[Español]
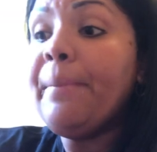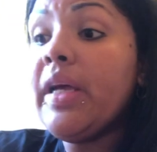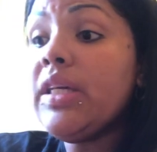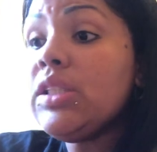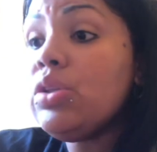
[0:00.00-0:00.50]

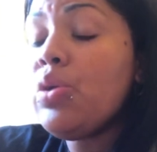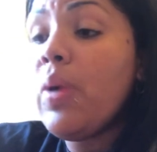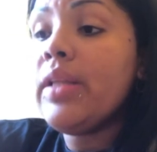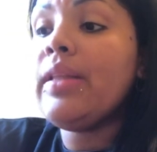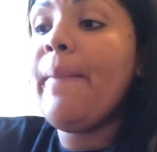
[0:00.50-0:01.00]
esto
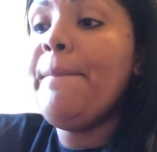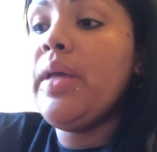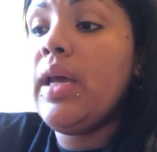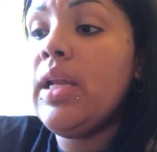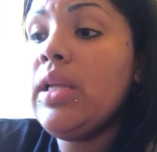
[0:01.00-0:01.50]
igual
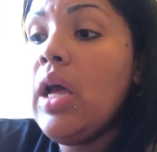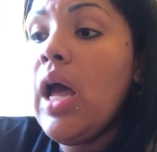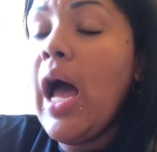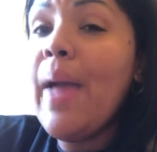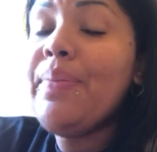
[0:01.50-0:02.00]
también.
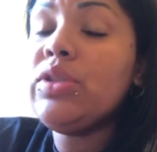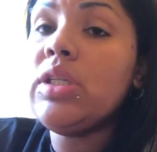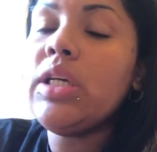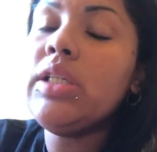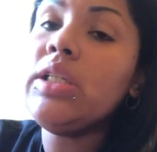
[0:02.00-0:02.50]
Hay
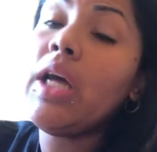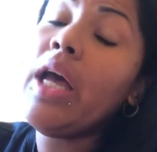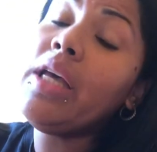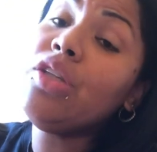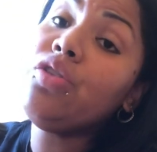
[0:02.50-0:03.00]
personas que dicen,
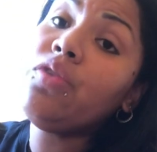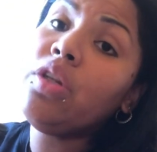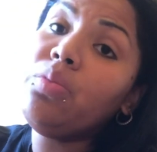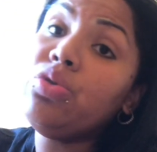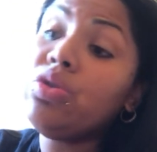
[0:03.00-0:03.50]
ay, que sufro
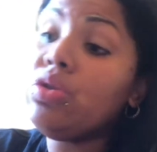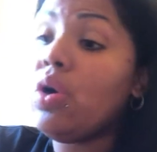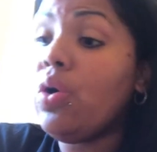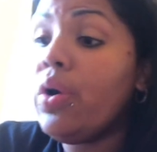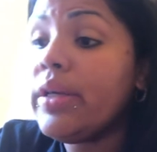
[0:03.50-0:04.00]
de muchos
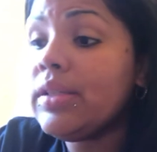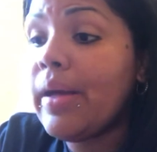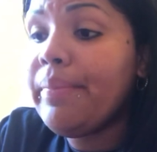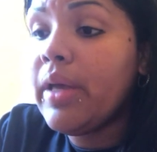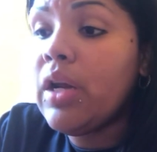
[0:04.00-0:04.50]
dolores
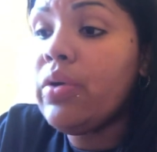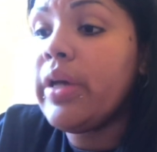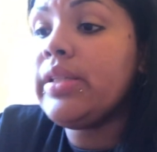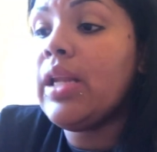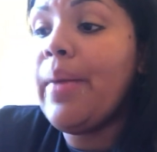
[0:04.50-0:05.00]
también, lo
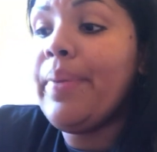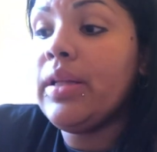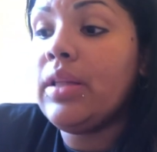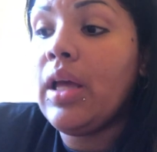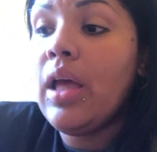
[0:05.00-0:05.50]
que es en la
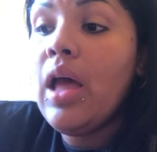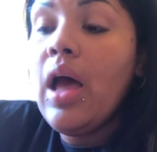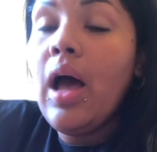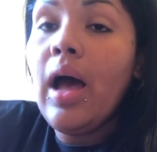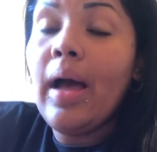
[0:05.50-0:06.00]
parte,
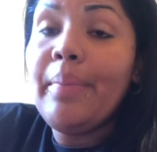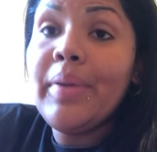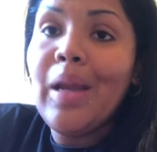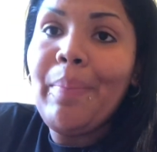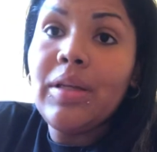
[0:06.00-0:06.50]

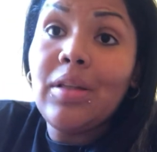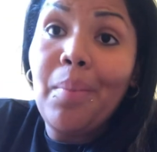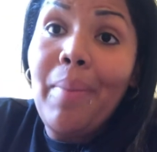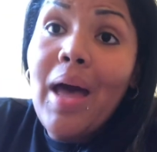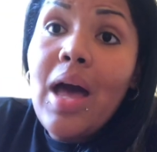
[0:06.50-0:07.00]
en la parte
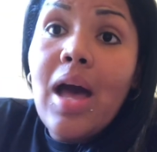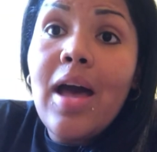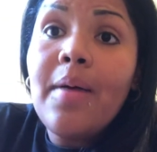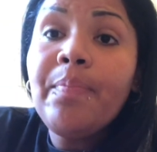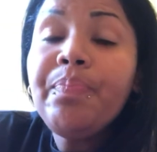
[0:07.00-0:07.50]

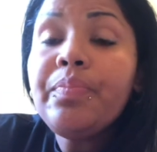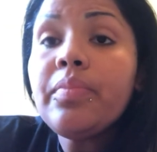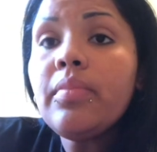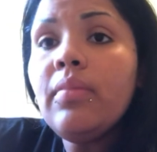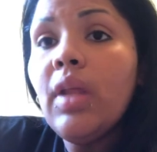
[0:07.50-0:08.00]
baja.
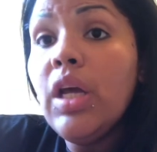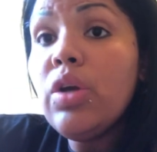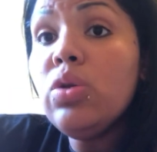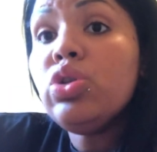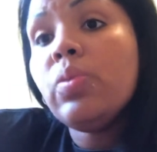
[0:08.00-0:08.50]

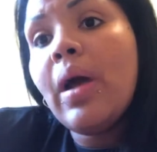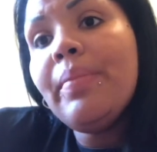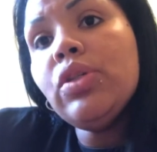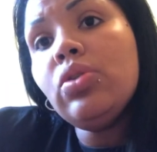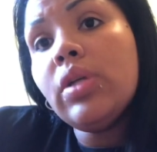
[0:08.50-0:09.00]
Incluso voy a
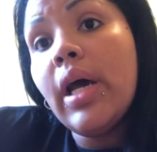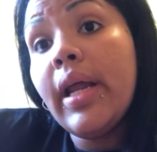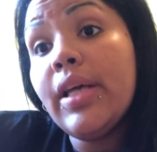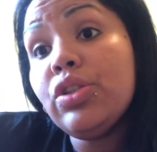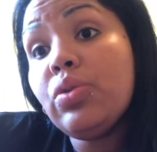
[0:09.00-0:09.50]
mencionar
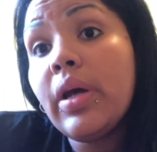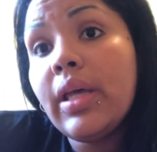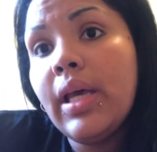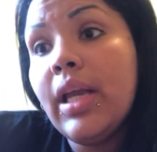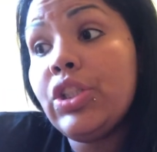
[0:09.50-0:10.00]
esto
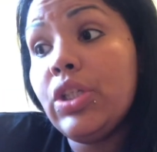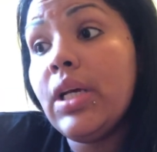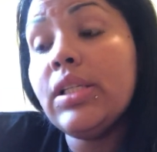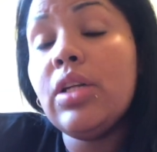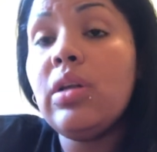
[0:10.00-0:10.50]
aquí a las
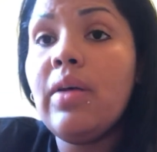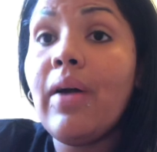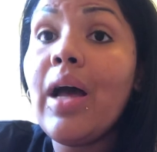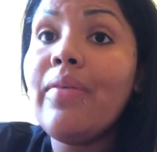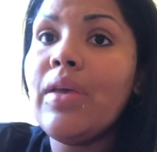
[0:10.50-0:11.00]
chicas que no le
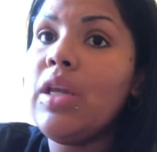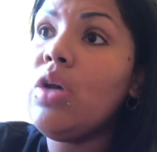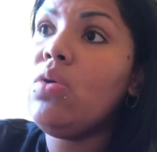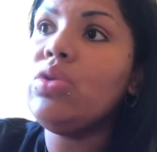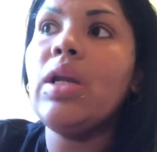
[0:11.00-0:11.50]
baja bien,
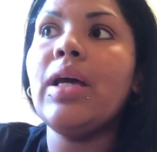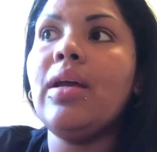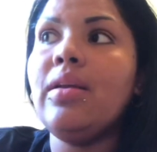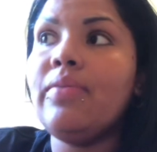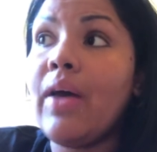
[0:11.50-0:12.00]
incluso a la
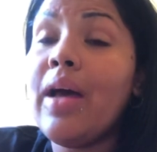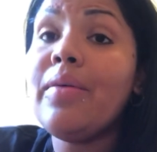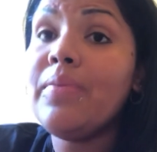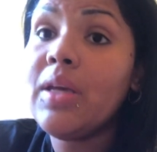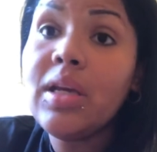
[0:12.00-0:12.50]
que le
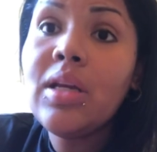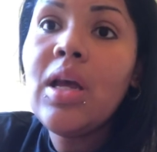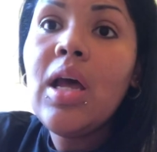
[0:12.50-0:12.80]
baja bien,